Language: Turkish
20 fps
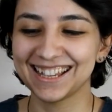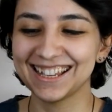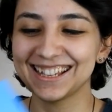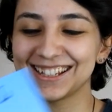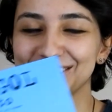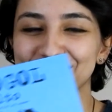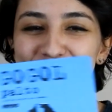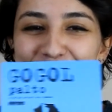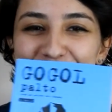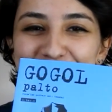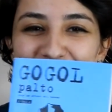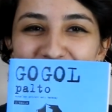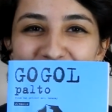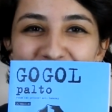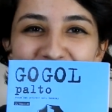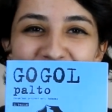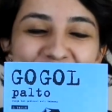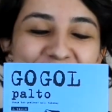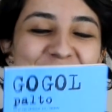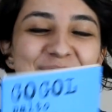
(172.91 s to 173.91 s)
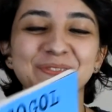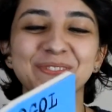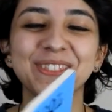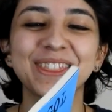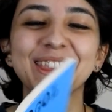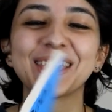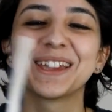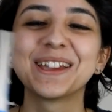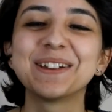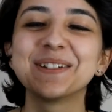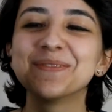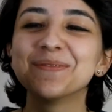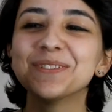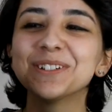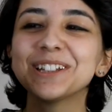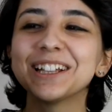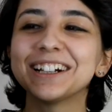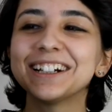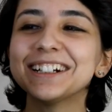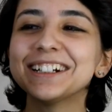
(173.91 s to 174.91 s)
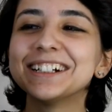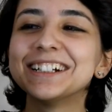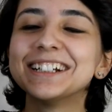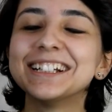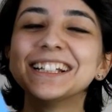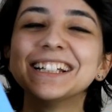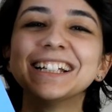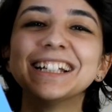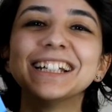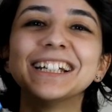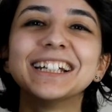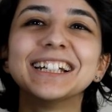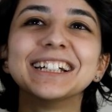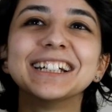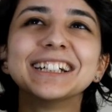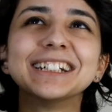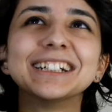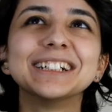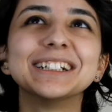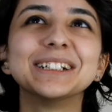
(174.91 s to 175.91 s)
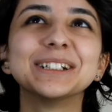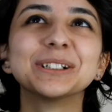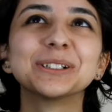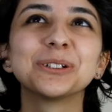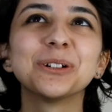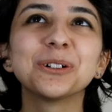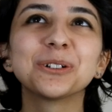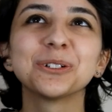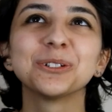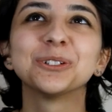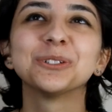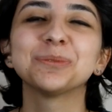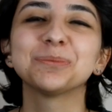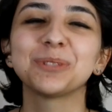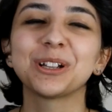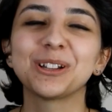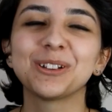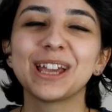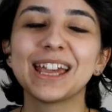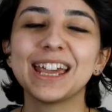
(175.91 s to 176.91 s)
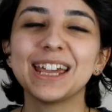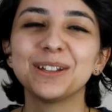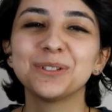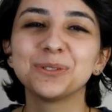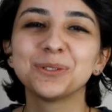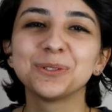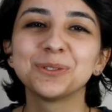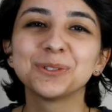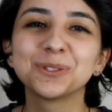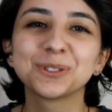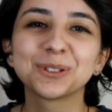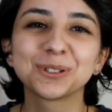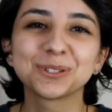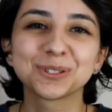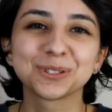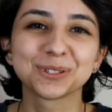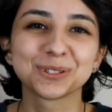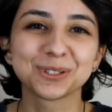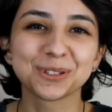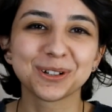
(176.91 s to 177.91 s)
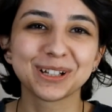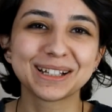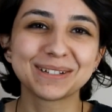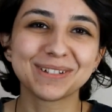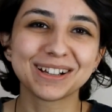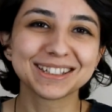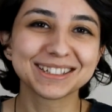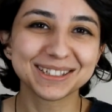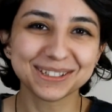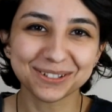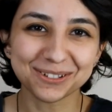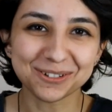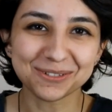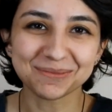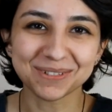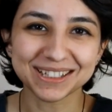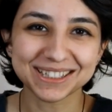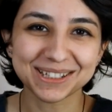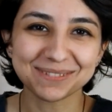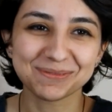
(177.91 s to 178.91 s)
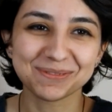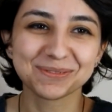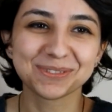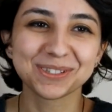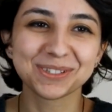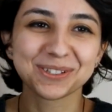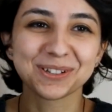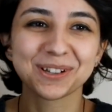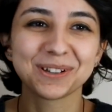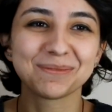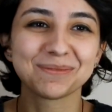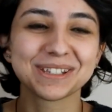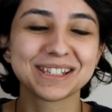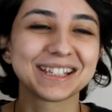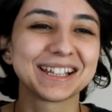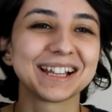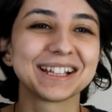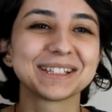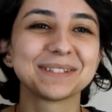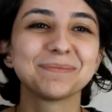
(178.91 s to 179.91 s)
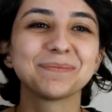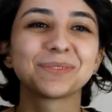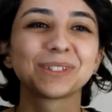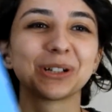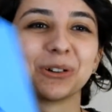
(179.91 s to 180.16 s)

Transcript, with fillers: He go gol. Bu da ee, Google'un böyle en ünlü sözü söylemezsek olmaz. Hepimizin söylemesi lazım.